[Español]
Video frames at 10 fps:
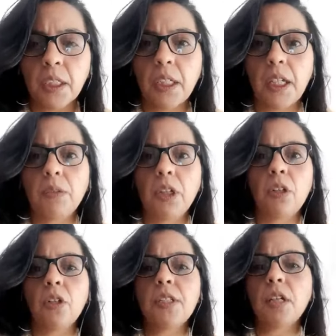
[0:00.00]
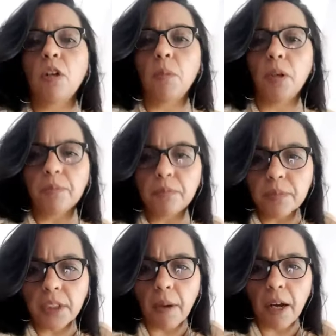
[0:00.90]
Lautaro nos dice cómo
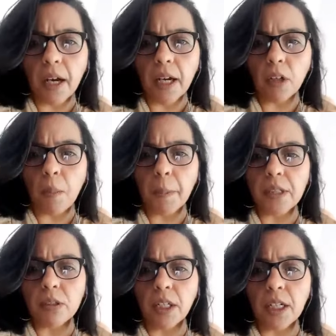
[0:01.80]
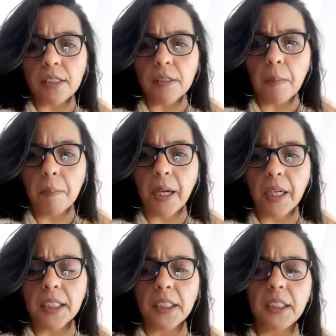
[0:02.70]
trabajar con personas
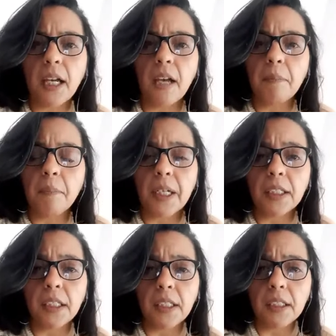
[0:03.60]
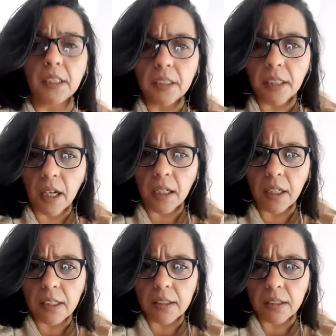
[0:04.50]
marginales,
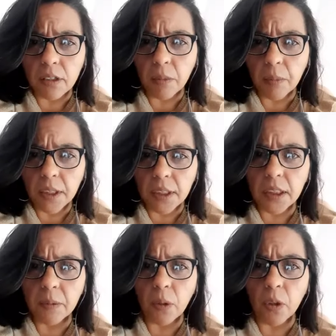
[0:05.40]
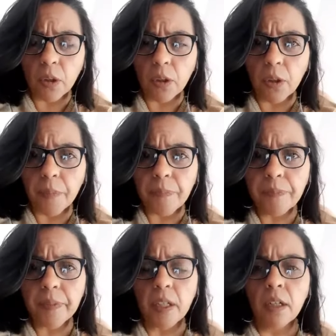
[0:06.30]
si no me equivoco.
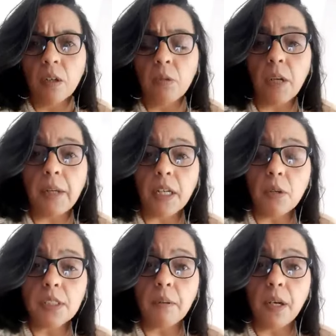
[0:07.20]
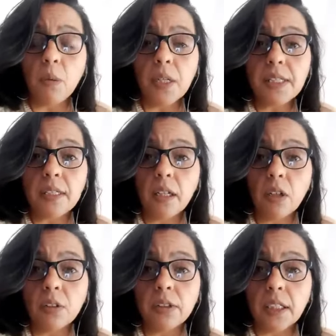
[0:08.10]
Una vez que vos evalúes el
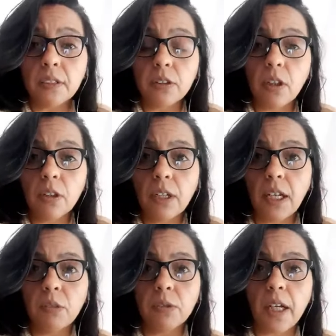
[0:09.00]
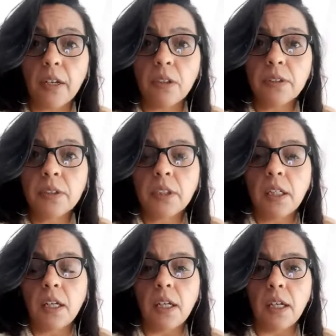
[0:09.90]
contexto, Lautaro,
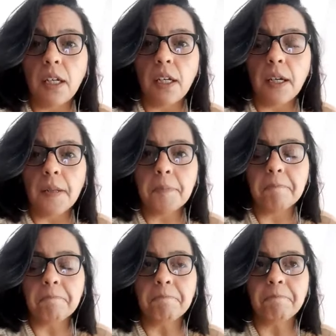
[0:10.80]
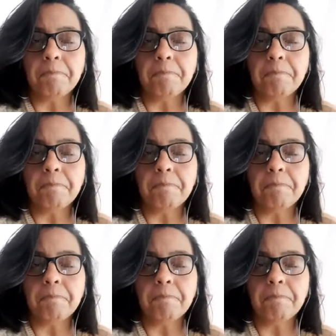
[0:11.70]
em,